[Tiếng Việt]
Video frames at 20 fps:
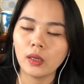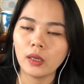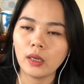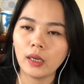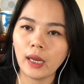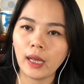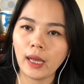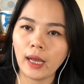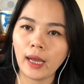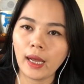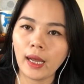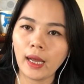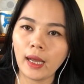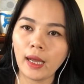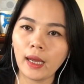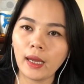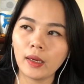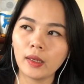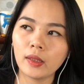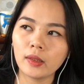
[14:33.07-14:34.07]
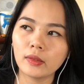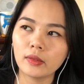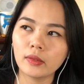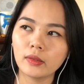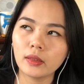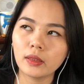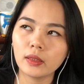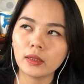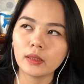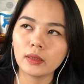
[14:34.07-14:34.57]
là
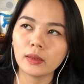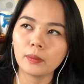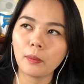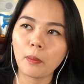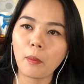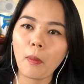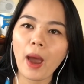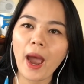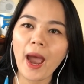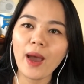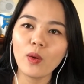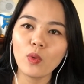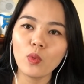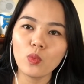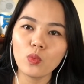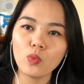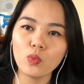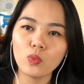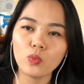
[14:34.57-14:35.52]
máu